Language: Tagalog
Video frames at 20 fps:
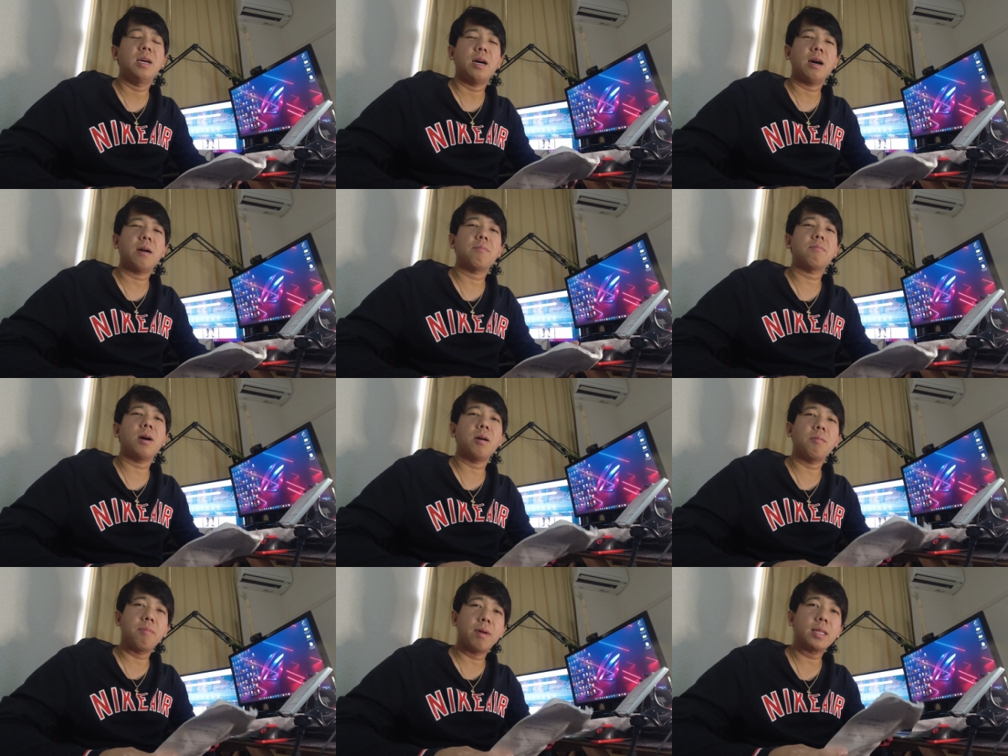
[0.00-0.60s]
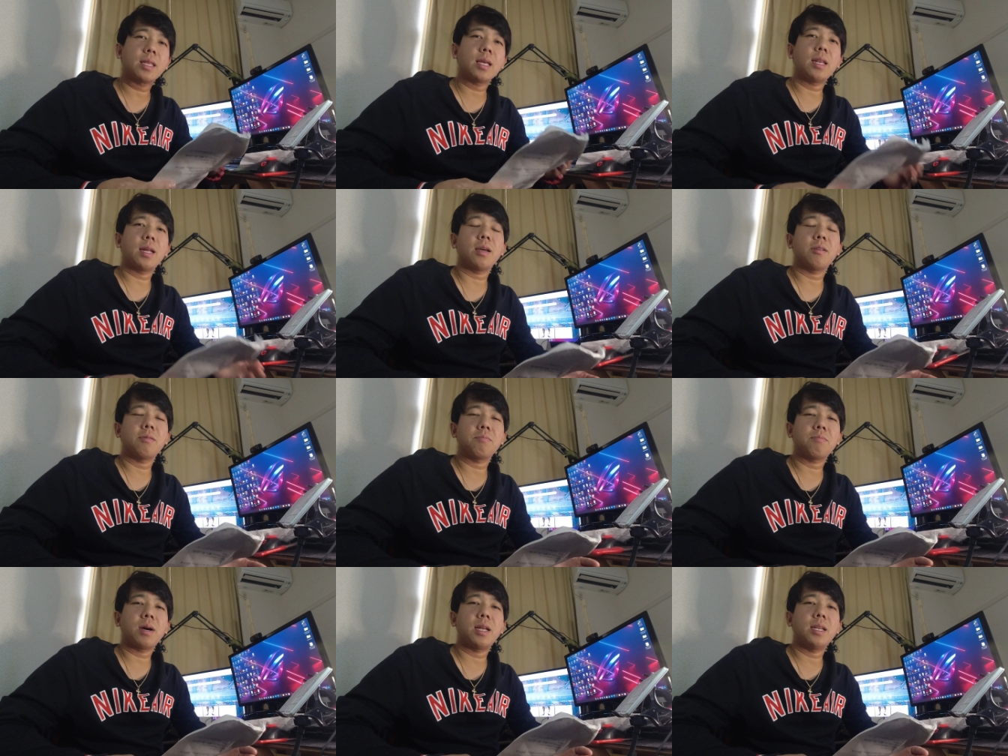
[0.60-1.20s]
Ang baba
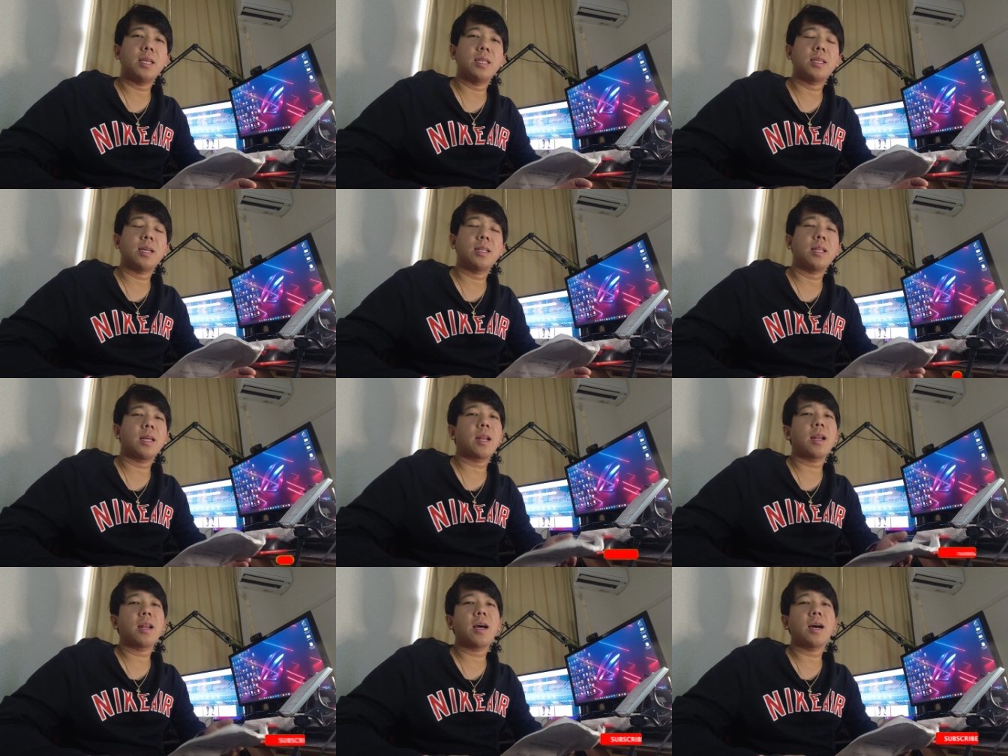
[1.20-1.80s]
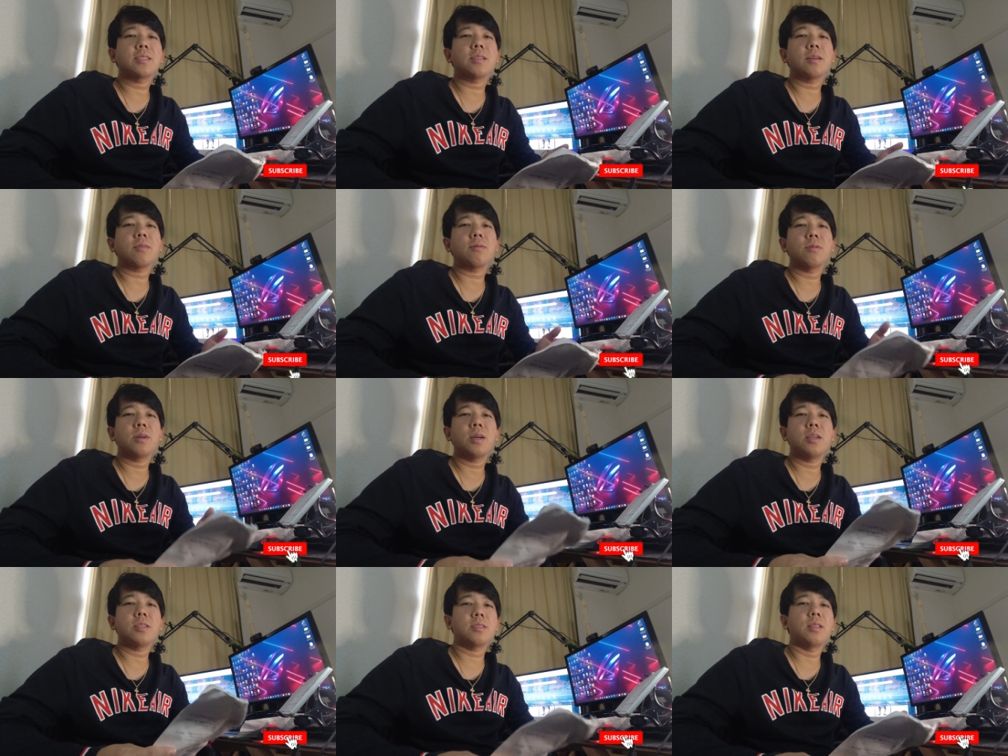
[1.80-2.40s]
talaga ng palitan. Naranasan
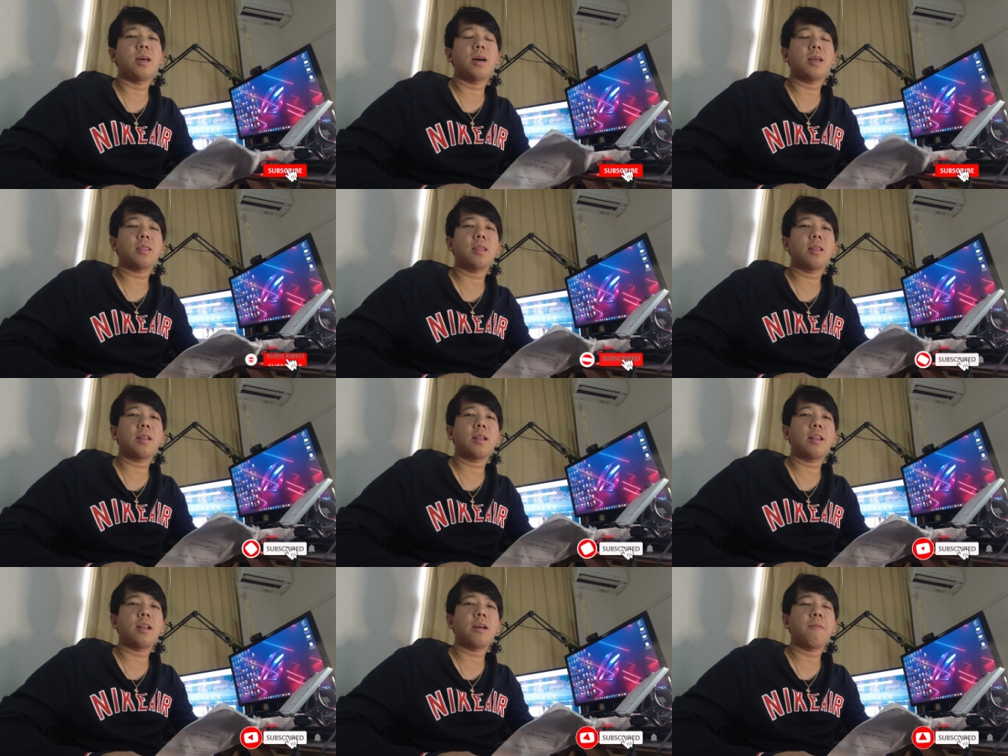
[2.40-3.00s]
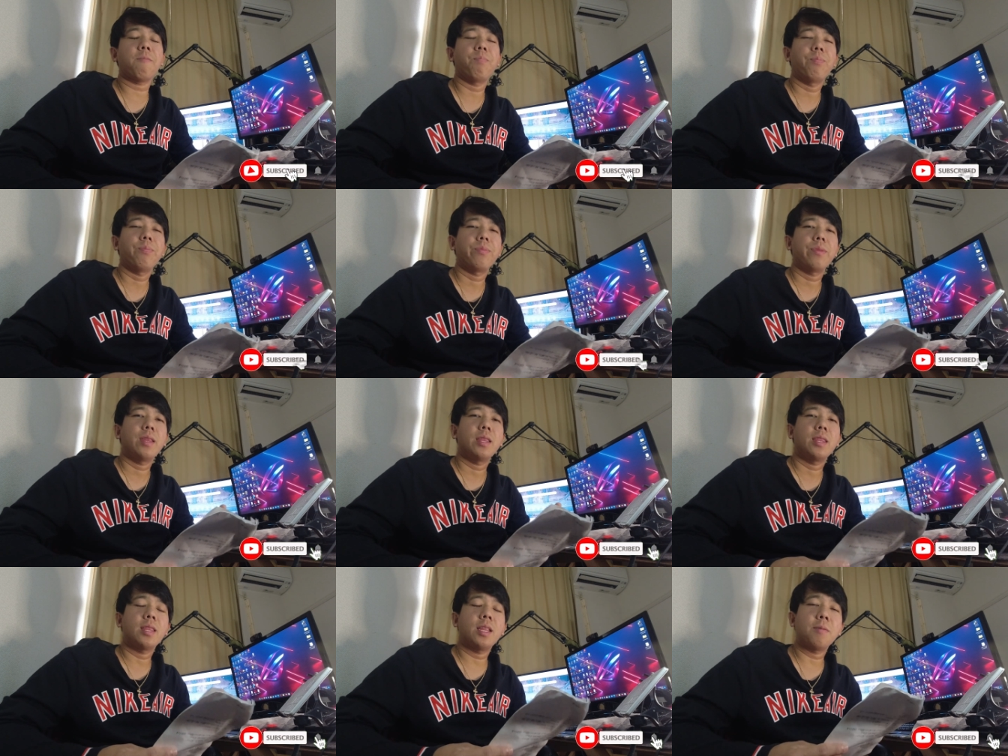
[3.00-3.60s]
ko guys dati na nag
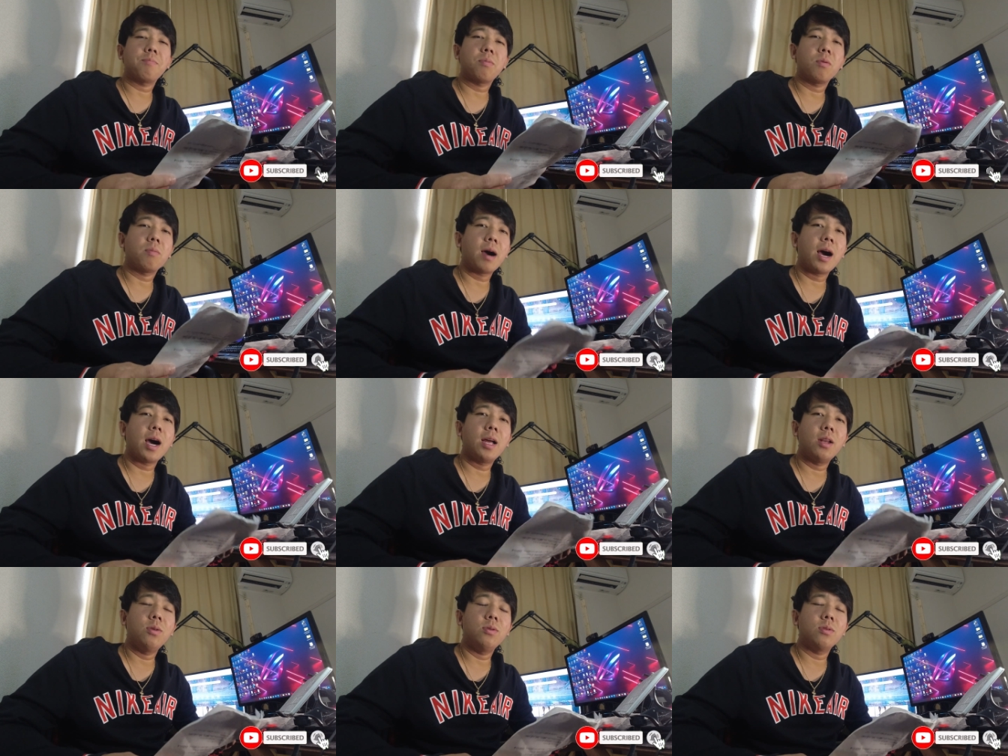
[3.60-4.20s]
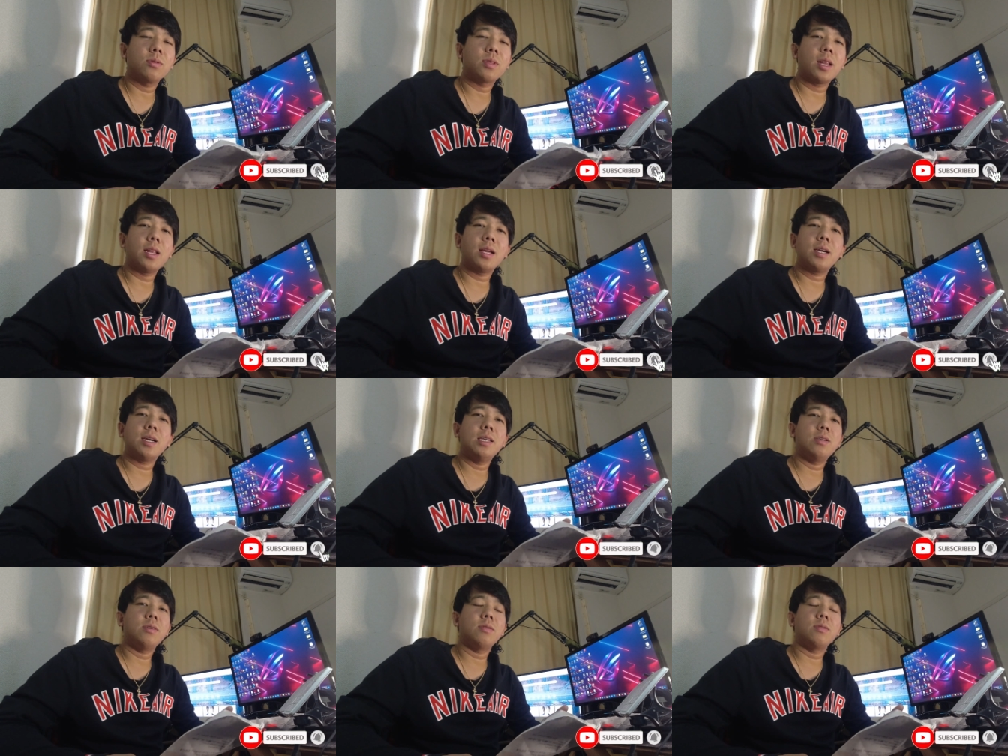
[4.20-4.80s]
na pumalo
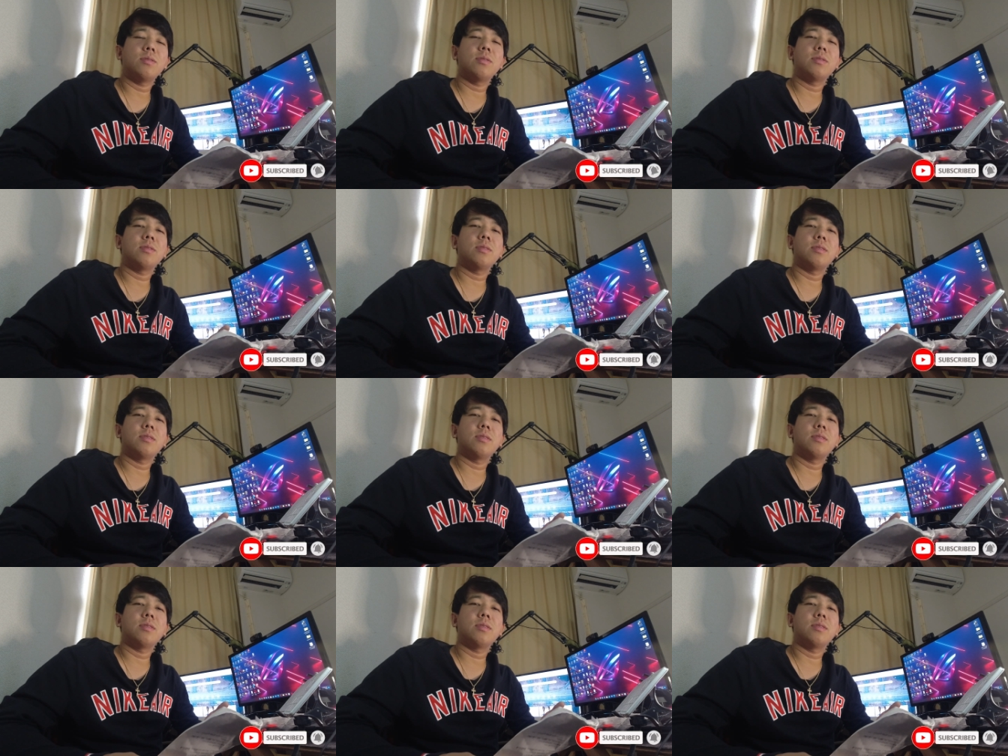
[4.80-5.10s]
talaga yung